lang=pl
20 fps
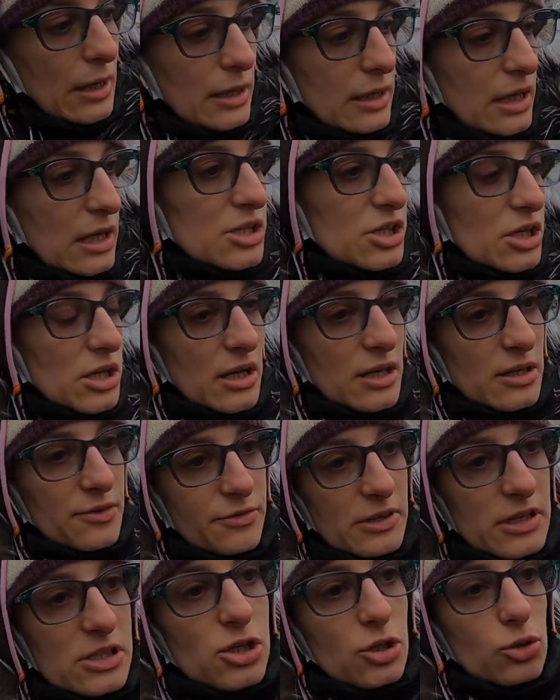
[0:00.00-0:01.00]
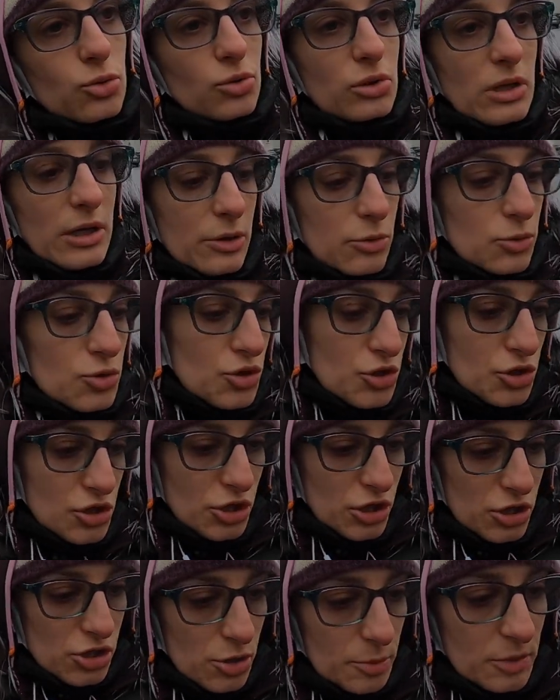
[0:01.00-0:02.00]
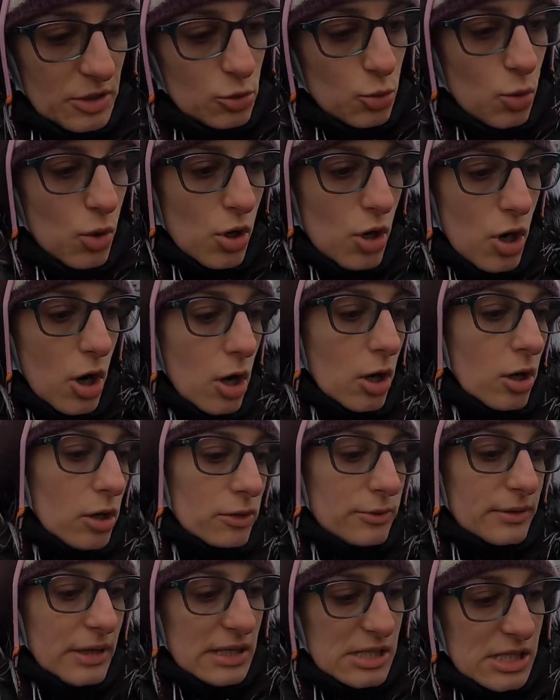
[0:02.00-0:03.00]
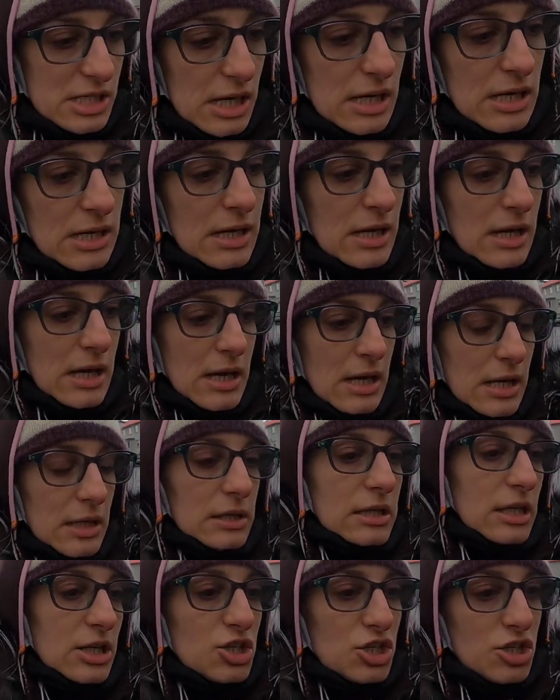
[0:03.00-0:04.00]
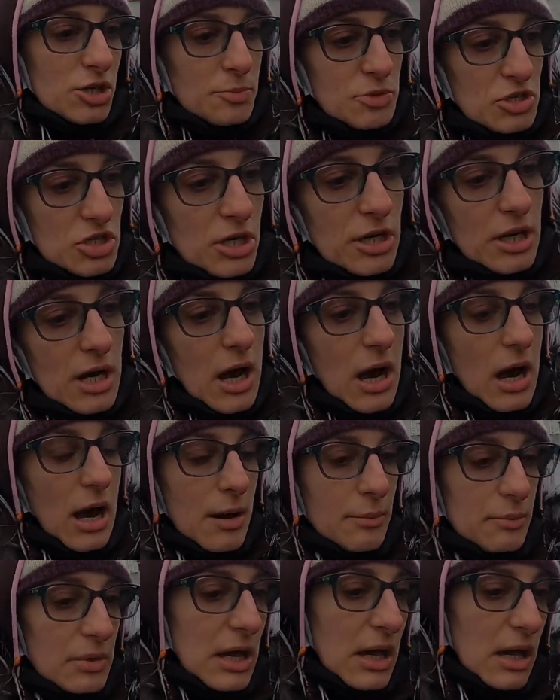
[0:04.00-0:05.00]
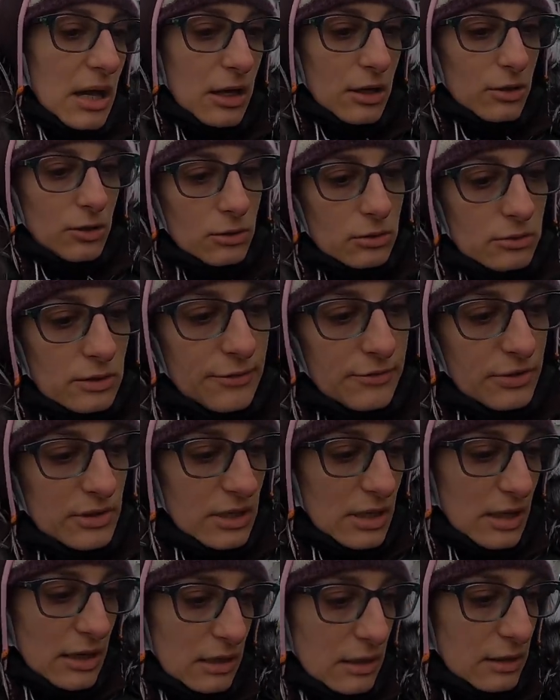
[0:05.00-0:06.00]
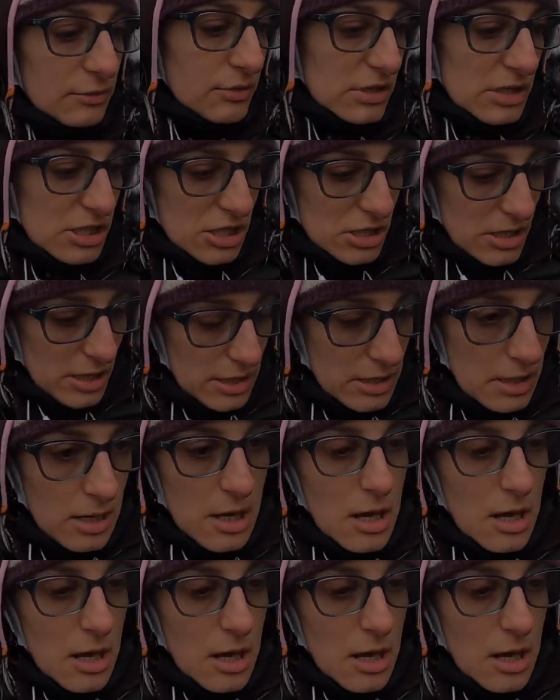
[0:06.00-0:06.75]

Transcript: Ja się, jak wiecie, tutaj już ci, co mnie długo oglądacie, też się przejechałam na, nawet na właśnie